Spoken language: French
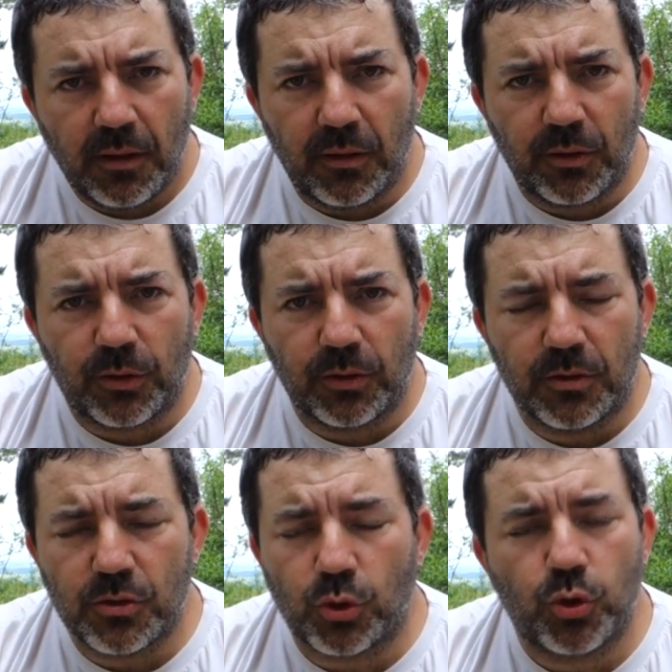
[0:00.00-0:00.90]
en
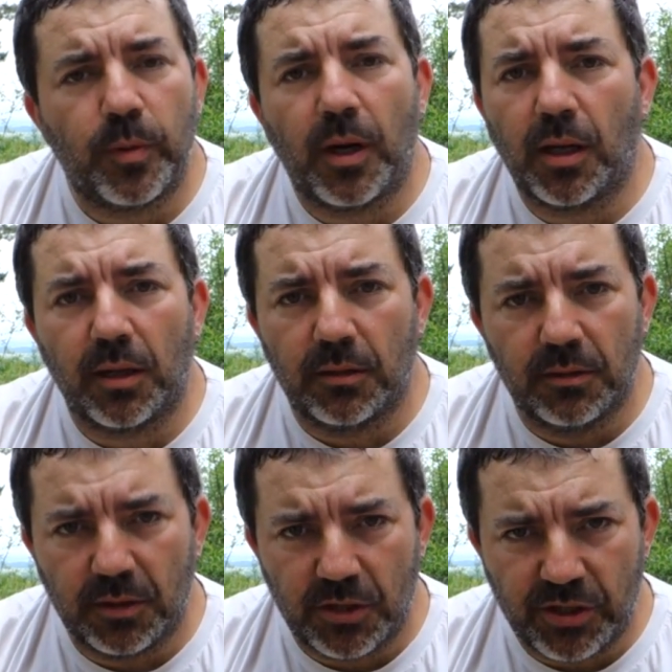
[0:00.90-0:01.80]
l'occurrence, donc je suis pas un
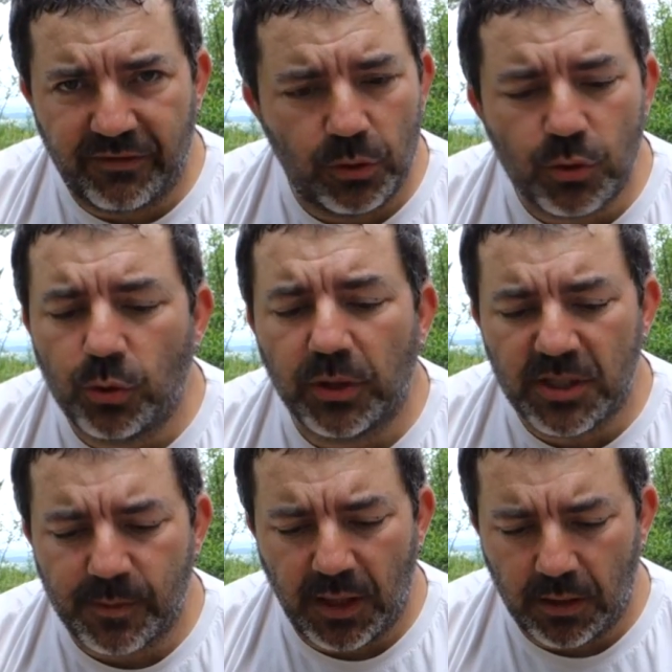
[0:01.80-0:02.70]
grand, euh, j'ai fait du
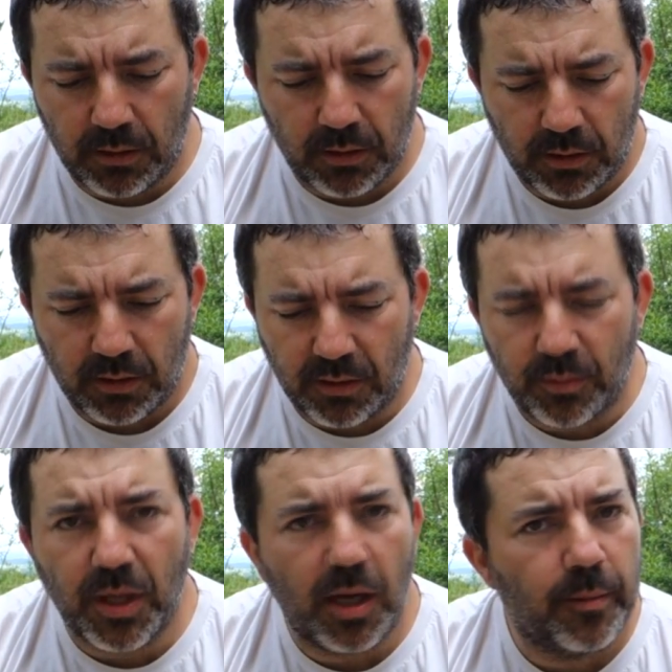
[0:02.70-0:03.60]
secourisme, hein,
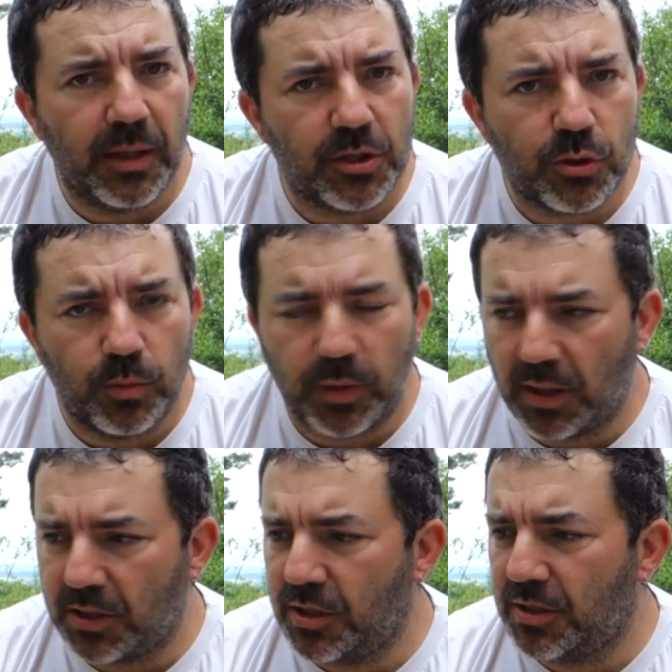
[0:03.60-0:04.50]
bien, mais je suis
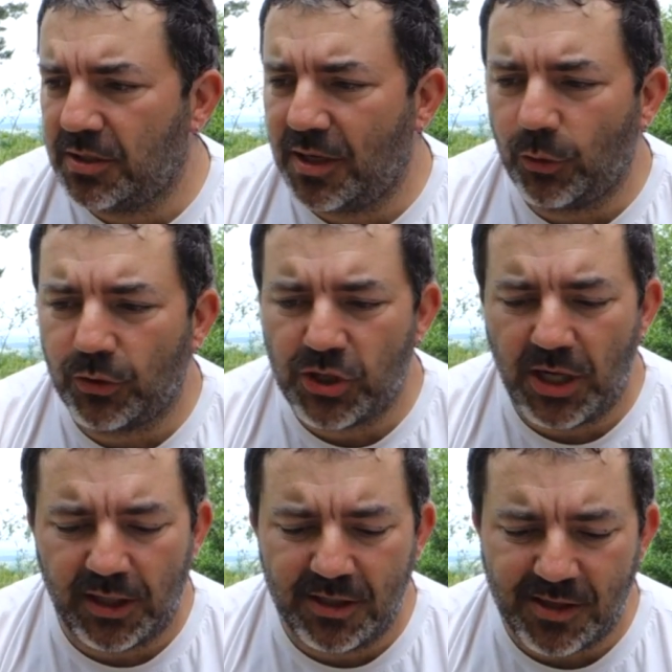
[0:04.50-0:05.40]
pas, il y a longtemps que j'ai
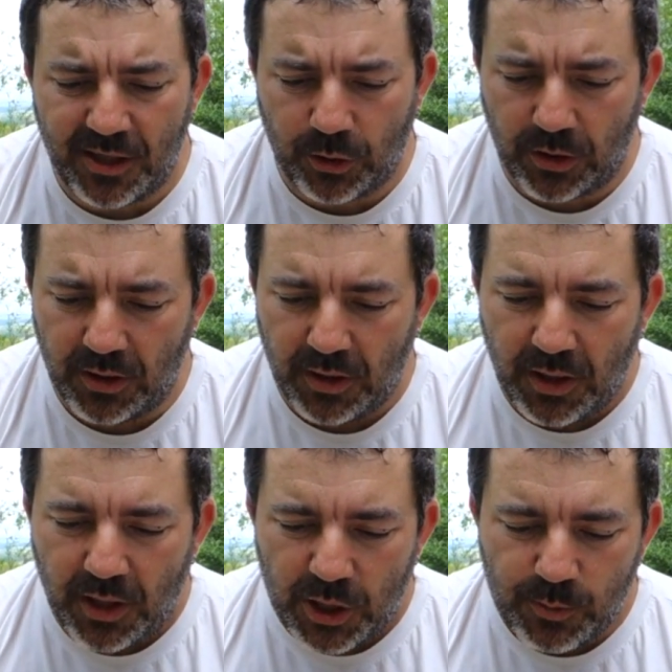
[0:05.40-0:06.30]
largué ça, donc je
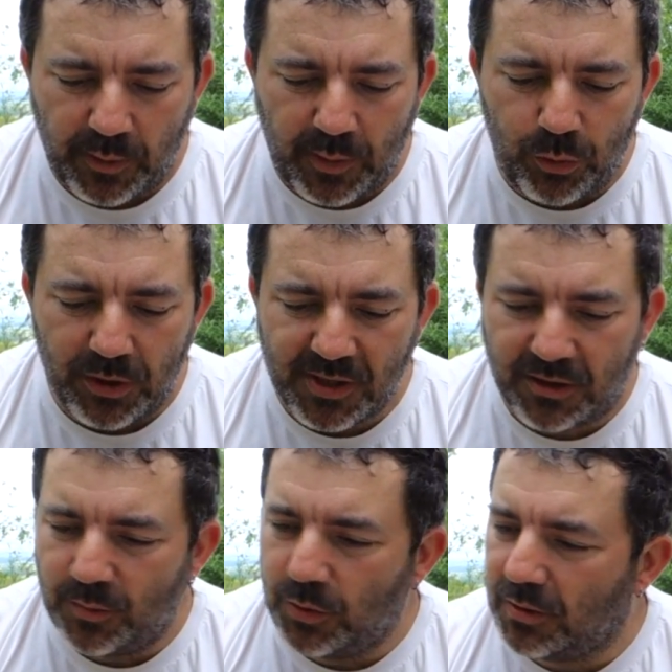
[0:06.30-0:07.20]
ne me rappelle plus
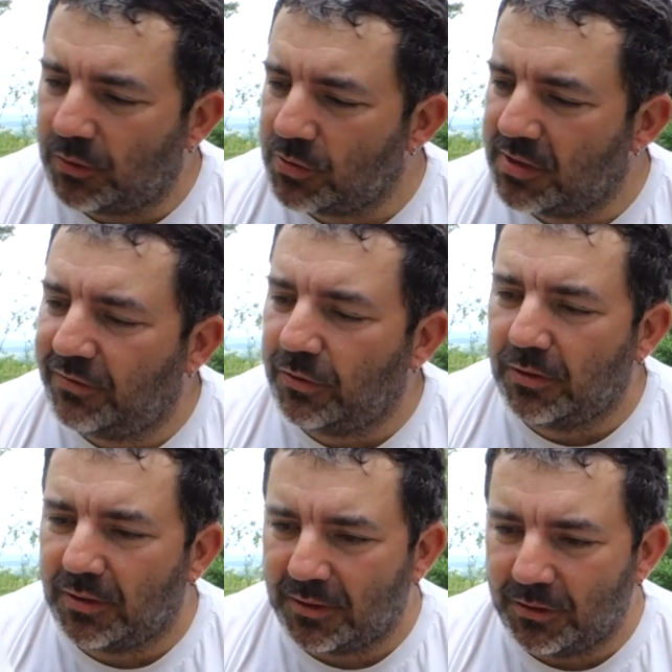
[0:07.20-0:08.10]
exactement tout ce qu'il
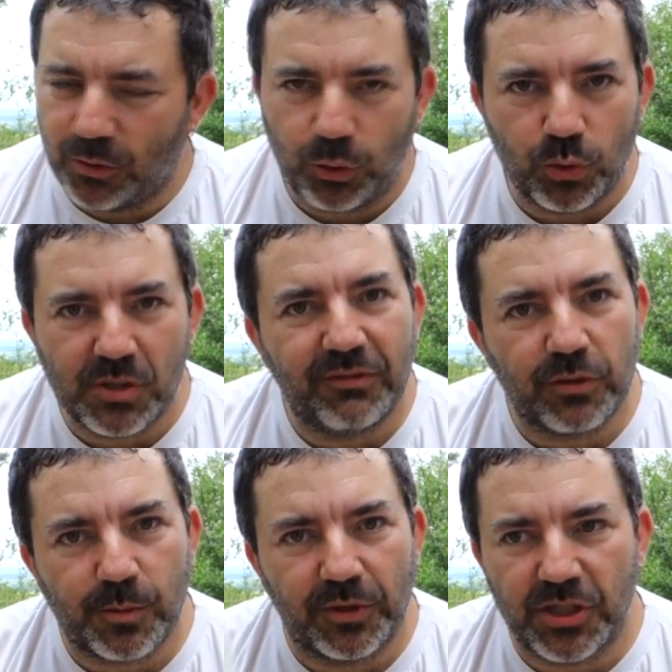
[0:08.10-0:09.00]
faut, de tout ce qu'il
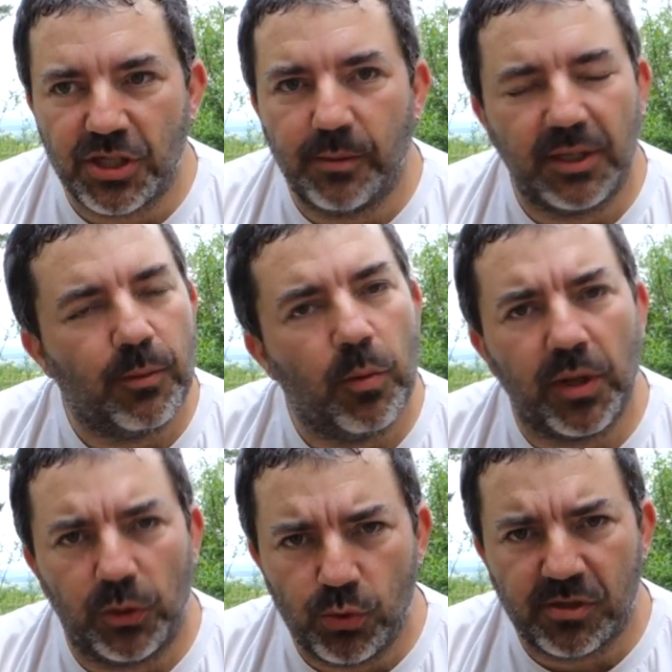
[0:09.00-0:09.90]
faut se protéger, mais dès le où
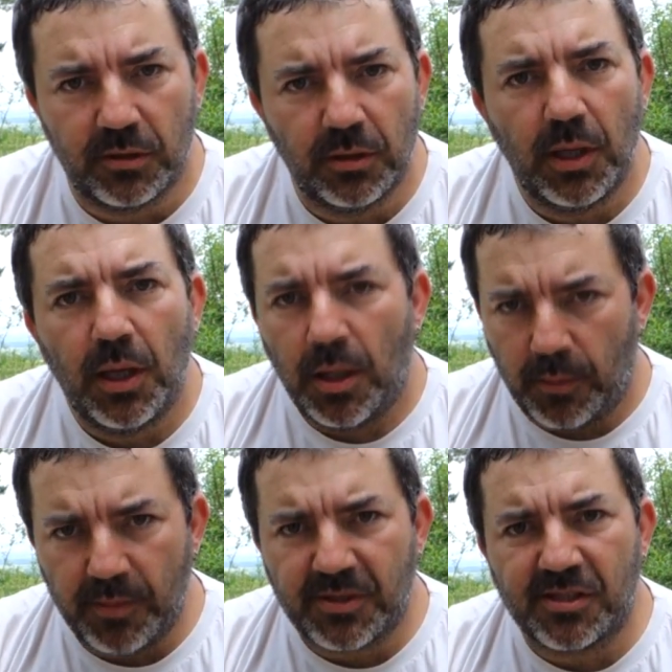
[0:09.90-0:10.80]
il y a du sang,
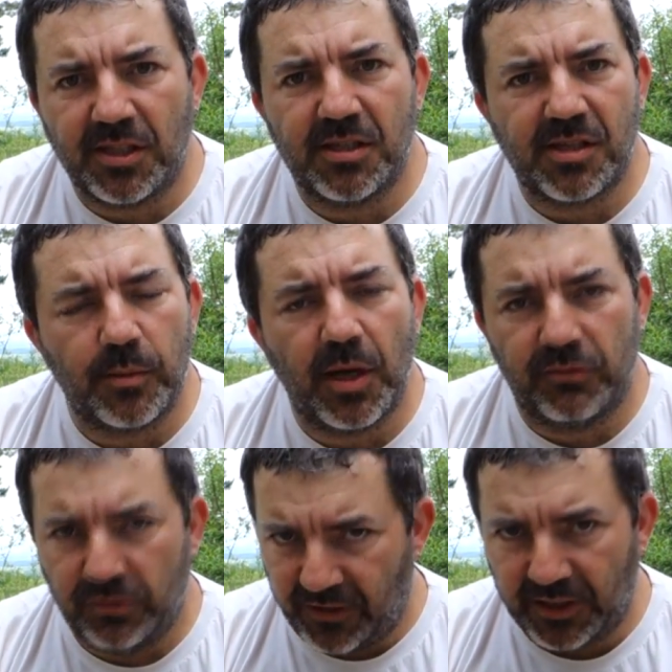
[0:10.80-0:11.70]
même si c'est des amis à
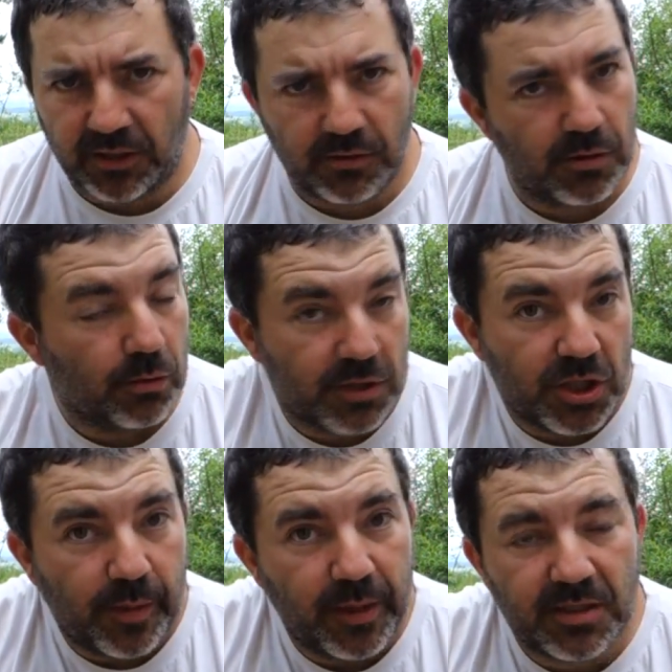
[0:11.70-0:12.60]
vous, faites attention, on ne sait
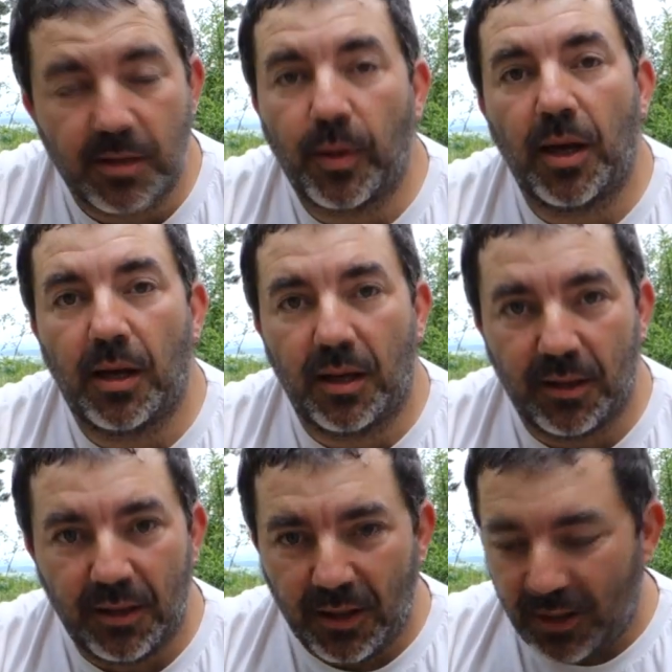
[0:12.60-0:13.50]
jamais, c'est
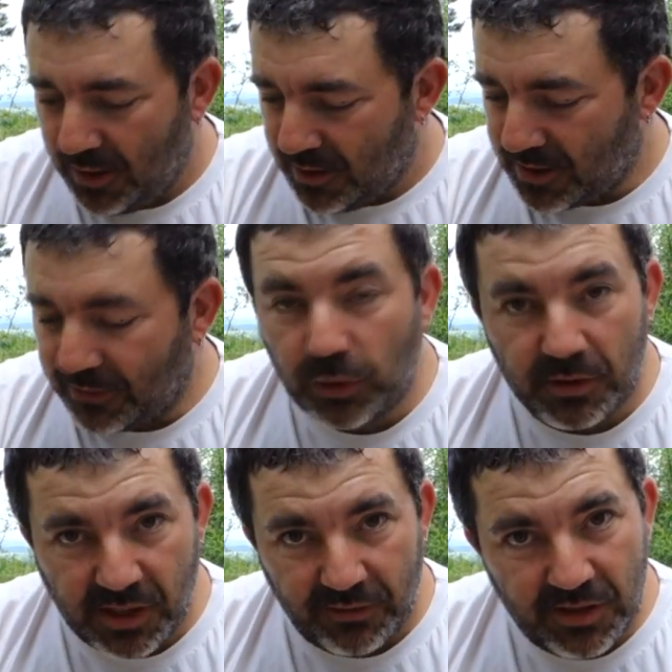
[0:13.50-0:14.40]
pas, ça vous
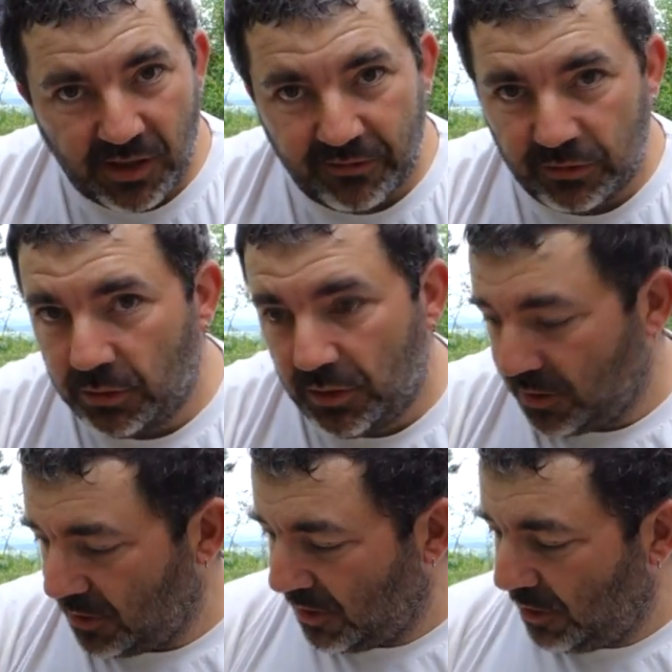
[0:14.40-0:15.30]
rend service à vous,
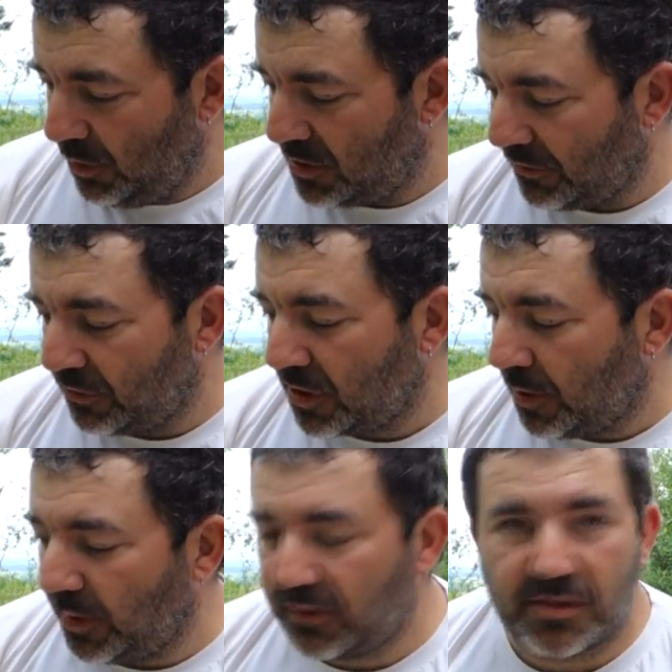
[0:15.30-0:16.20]
et lui il
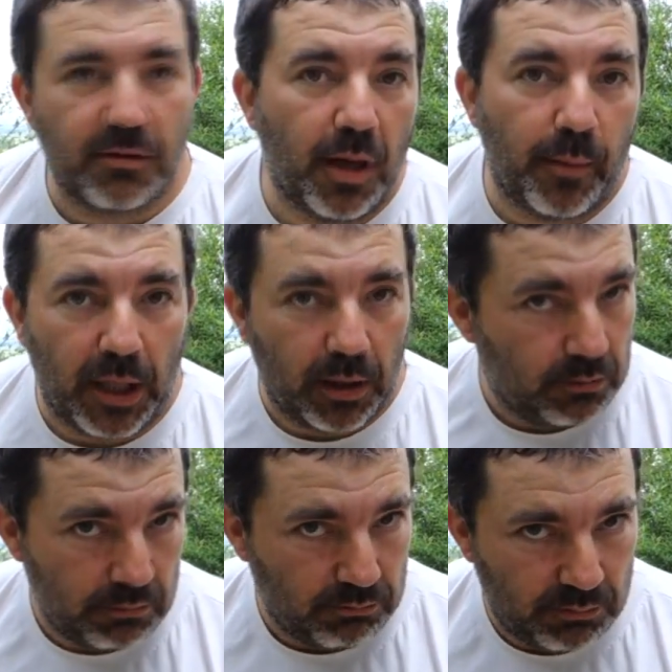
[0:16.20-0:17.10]
s'offusquera pas, de toute façon il a mal
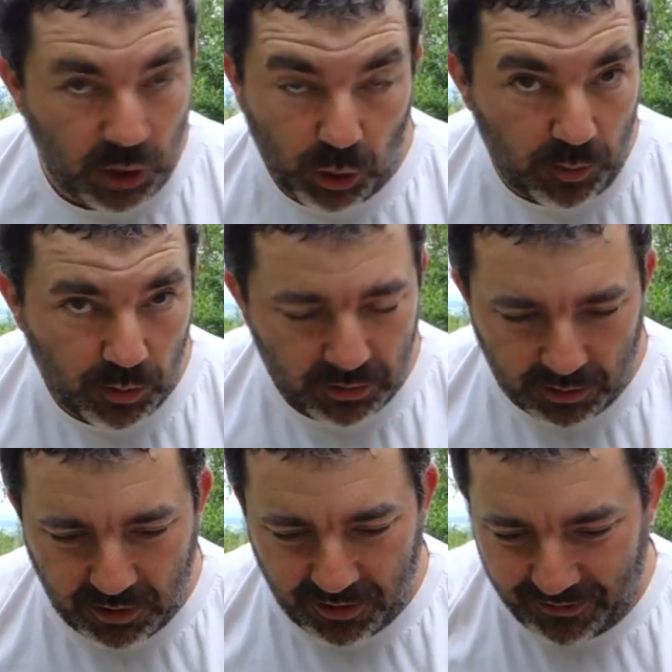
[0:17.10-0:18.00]
théoriquement.
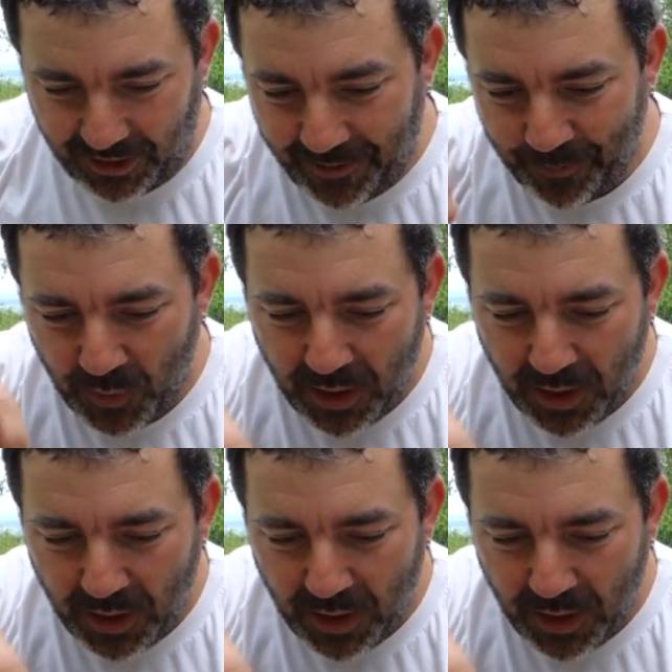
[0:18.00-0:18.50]
Donc euh, voilà.